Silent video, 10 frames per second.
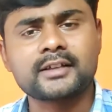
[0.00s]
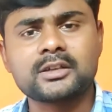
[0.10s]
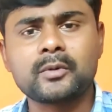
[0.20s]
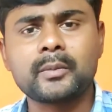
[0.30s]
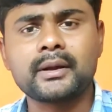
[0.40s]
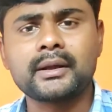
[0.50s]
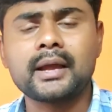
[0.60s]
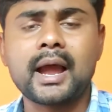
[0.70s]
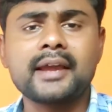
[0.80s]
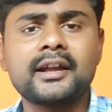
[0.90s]
ఫర్ ఎగ్జాంపుల్
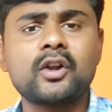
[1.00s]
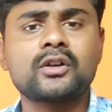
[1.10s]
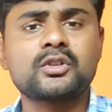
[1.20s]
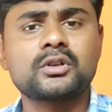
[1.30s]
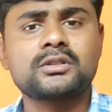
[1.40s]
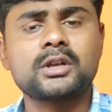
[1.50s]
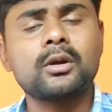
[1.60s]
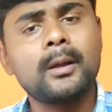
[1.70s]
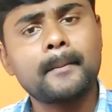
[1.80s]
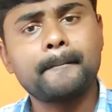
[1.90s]
మనకి హై గ్రేడ్ ఒకటి
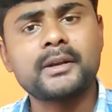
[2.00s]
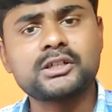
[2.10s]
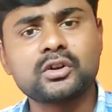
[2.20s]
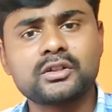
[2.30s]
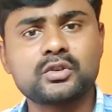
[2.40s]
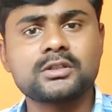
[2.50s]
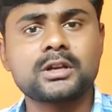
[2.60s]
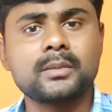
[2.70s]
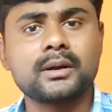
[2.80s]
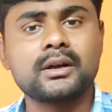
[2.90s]
తీసుకొస్తారు బడ్జెట్లో
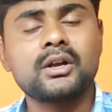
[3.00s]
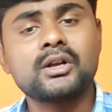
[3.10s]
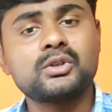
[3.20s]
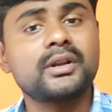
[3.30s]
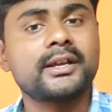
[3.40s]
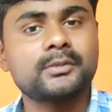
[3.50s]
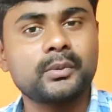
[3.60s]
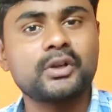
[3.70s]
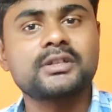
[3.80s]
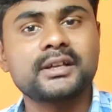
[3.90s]
తీసుకొస్తారనమాట సో నెక్స్ట్
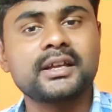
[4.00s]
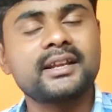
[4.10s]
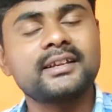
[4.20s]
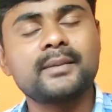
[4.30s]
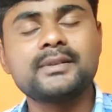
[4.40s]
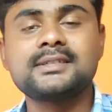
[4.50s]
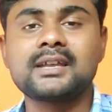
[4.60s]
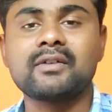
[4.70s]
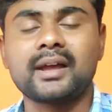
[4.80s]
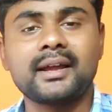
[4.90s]
మొబైల్ వచ్చేసరికి రియల్మీ
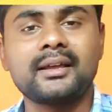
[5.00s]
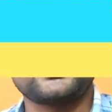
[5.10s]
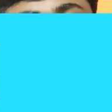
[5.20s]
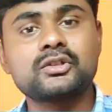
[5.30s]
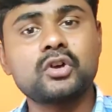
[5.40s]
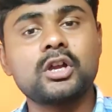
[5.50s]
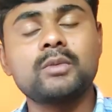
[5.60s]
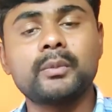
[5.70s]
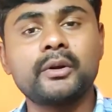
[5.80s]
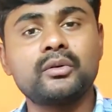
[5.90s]
సెవెన్ ఐ సో ఈ
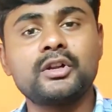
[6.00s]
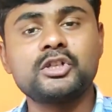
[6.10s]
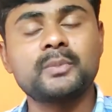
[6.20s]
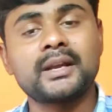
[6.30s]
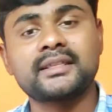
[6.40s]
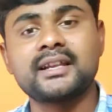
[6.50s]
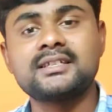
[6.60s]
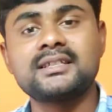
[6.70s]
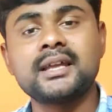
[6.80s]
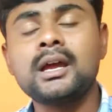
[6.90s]
మొబైల్ గురించి మనకు
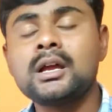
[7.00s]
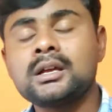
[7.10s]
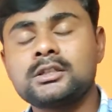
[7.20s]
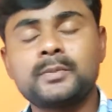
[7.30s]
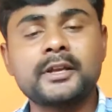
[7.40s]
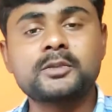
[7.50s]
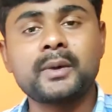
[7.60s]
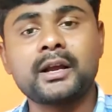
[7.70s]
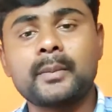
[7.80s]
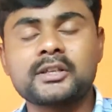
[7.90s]
తెలిసిందే స్పెక్స్
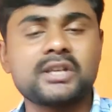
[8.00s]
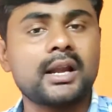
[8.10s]
పరంగా మనకు